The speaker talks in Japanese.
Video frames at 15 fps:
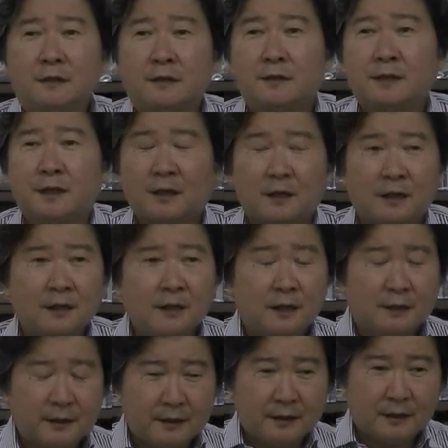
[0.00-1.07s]
うん、だか
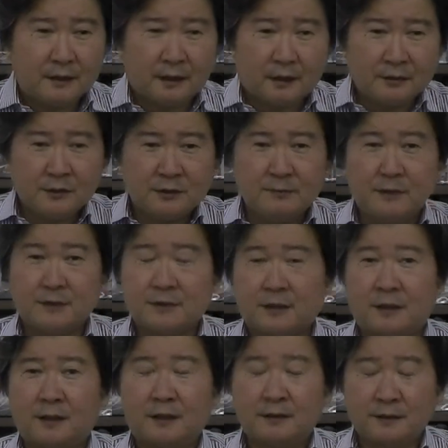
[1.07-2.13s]
ら、ね、ある意味で
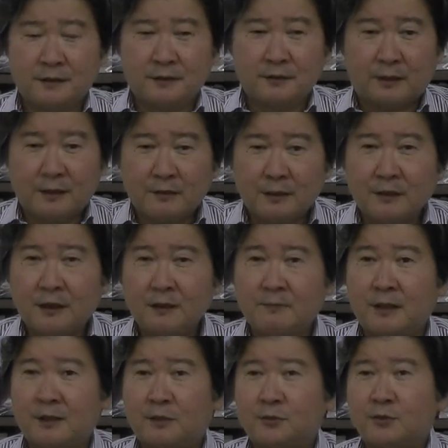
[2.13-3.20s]
さ、ね、我々が
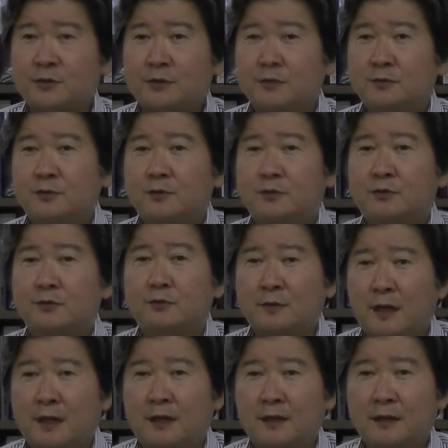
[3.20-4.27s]
今やろうとしてることっていうの
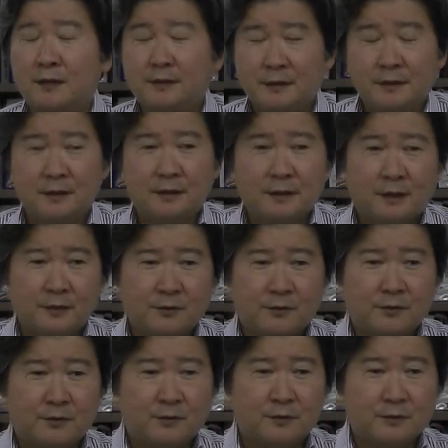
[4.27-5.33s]
は、ねあ
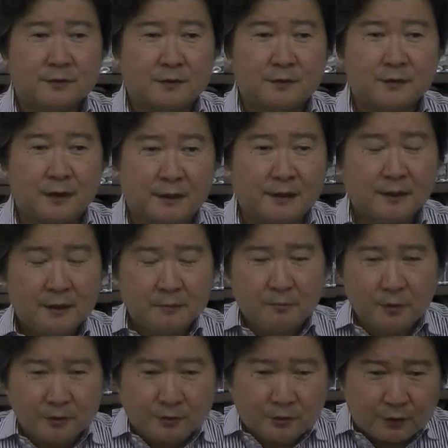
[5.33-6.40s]
のーね、
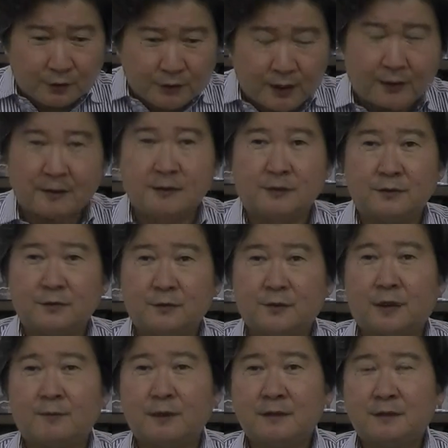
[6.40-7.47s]
もっとさらに
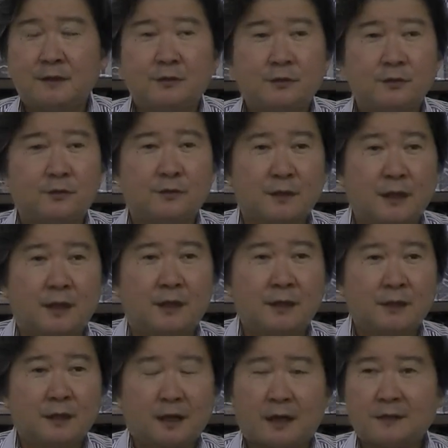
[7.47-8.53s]
深まっていくような
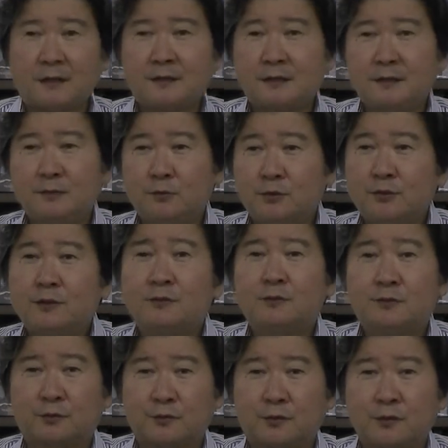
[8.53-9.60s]
形に持っていくっ
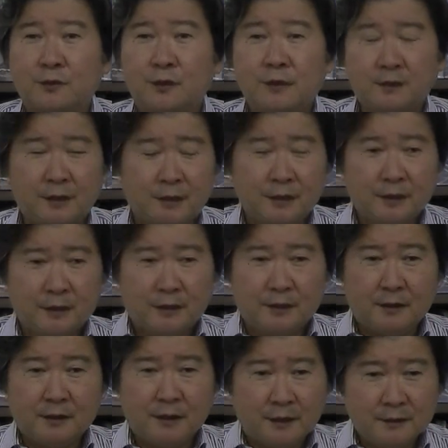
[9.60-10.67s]
てことで、
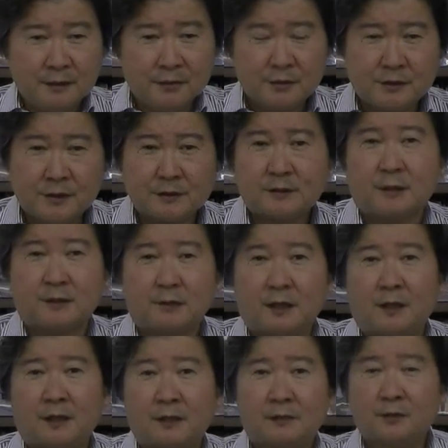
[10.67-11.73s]
えー、来年のいちがつから
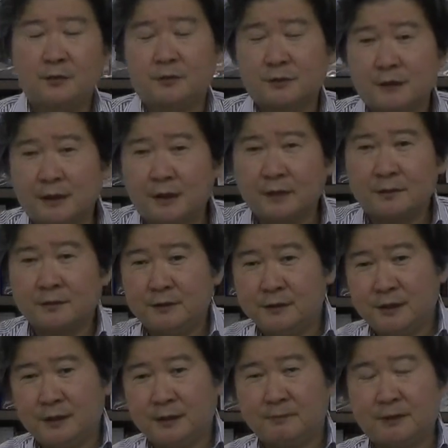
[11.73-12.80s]
は今度正確に
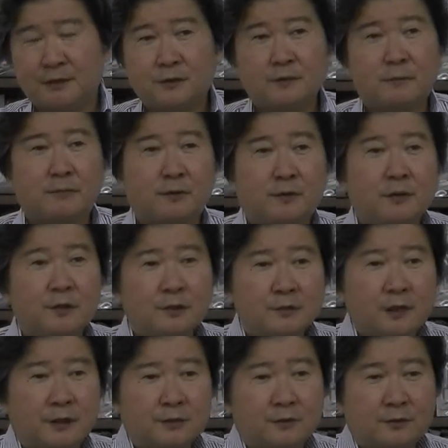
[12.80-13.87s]
ねまた車も、
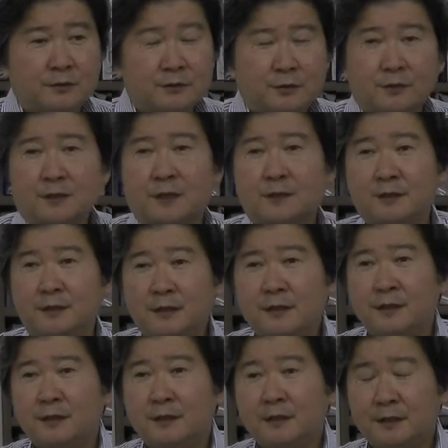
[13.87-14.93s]
あのー、増車して
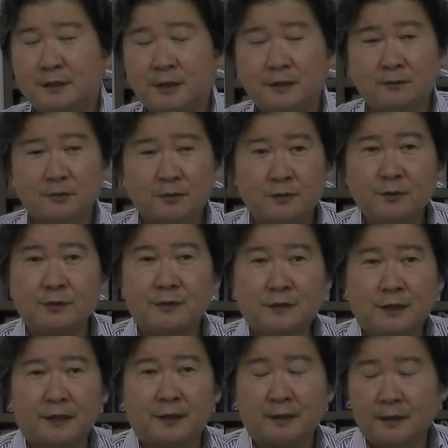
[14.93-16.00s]
ね社員も増員し
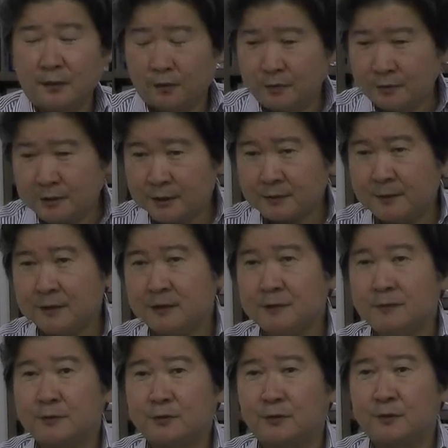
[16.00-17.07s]
て
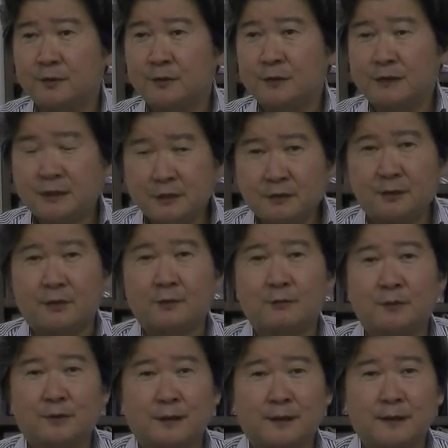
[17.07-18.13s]
オンサイトマネジメントをきちっとやろうと
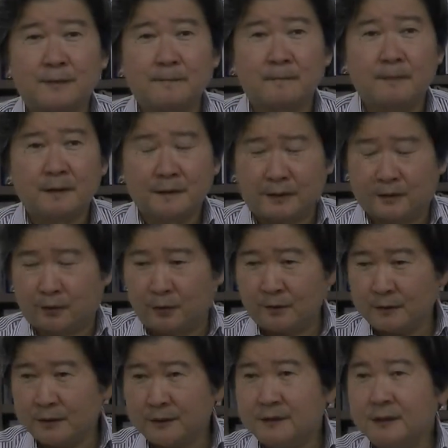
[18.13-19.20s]
思ってるわけで、
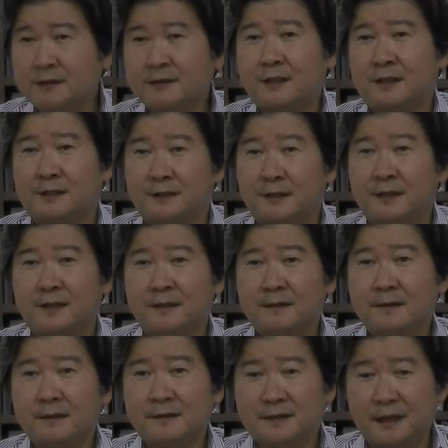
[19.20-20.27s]
これできたらね
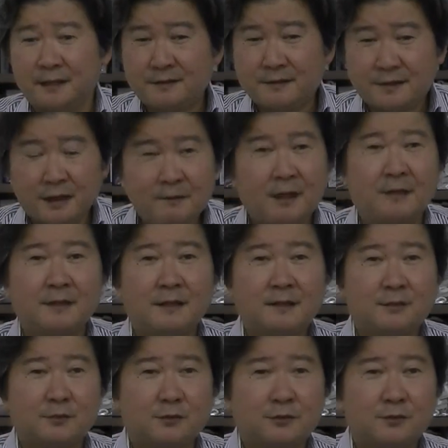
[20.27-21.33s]
絶対負けな
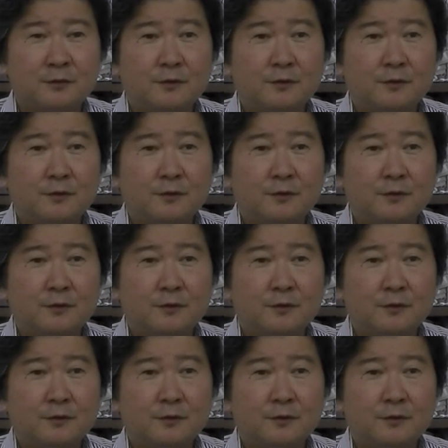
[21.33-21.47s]
いってこと